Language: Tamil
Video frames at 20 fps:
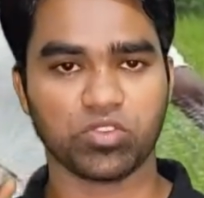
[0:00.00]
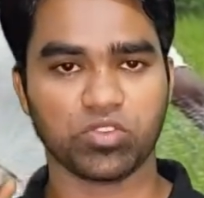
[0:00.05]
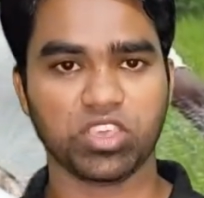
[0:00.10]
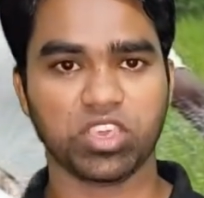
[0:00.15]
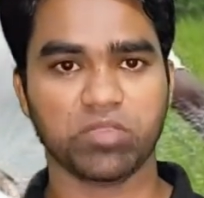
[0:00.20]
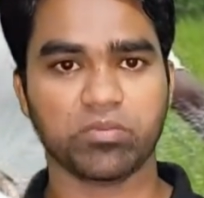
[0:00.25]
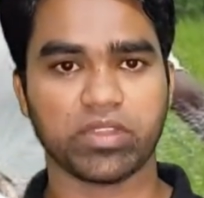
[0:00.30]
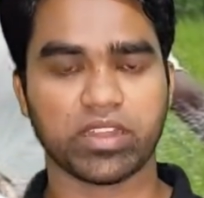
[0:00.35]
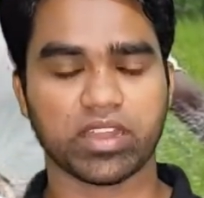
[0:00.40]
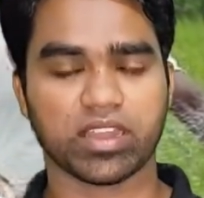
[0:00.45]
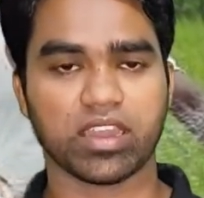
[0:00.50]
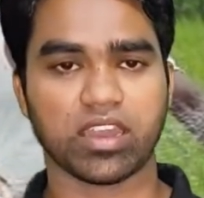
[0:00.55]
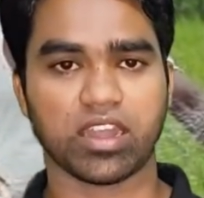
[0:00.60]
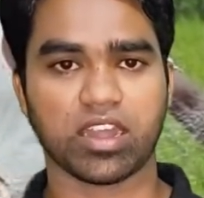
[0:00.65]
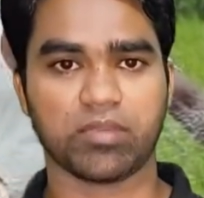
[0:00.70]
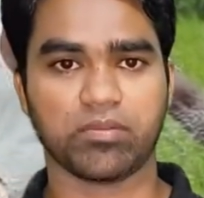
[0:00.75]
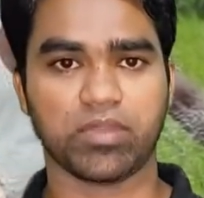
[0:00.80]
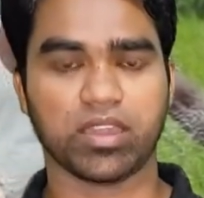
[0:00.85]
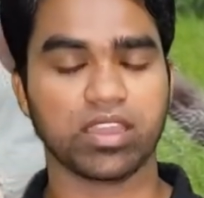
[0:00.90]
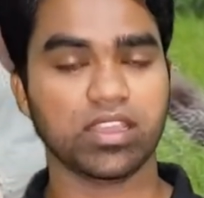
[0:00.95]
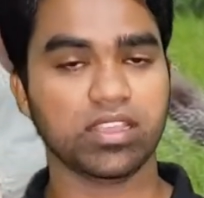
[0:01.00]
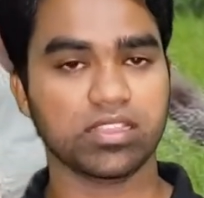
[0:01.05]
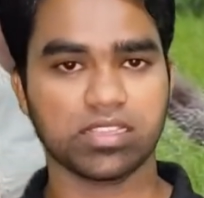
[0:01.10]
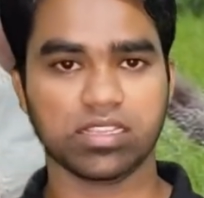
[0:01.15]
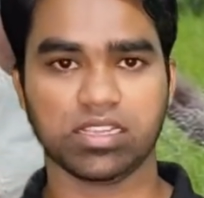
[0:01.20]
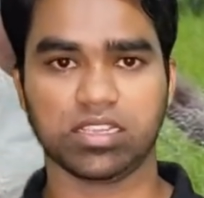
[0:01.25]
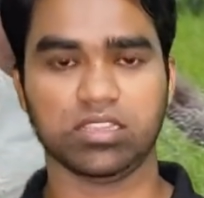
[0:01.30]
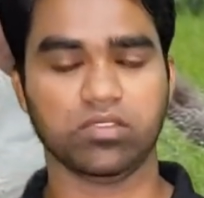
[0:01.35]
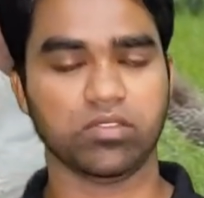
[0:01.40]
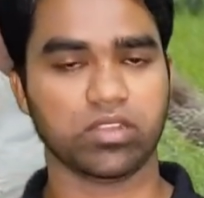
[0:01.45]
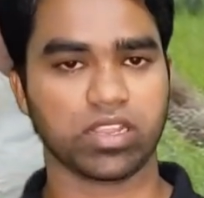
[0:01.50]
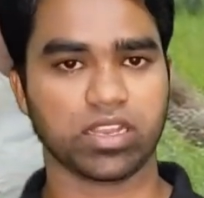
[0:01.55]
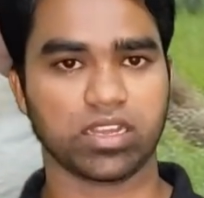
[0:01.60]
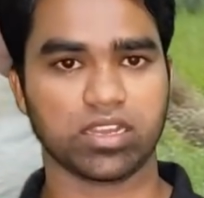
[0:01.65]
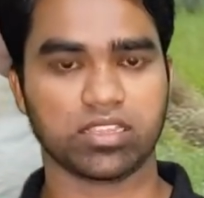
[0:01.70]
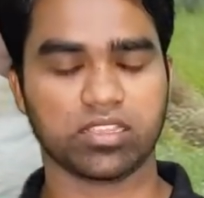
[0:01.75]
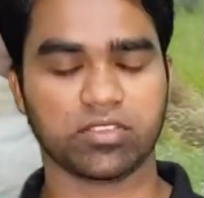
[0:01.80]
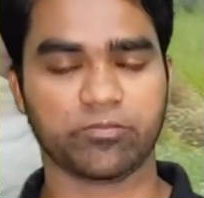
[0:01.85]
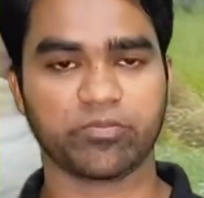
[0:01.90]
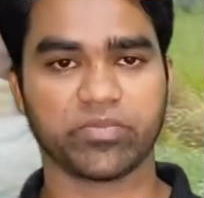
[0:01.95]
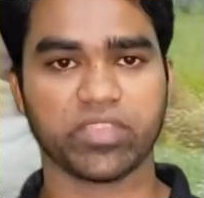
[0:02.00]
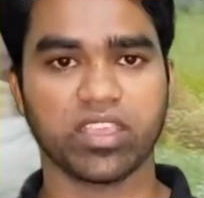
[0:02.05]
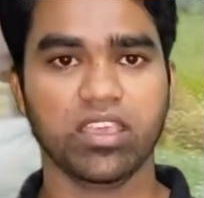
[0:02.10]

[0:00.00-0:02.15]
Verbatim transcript: முக்கியமான காரணமாக இது இருந்து வருகிறது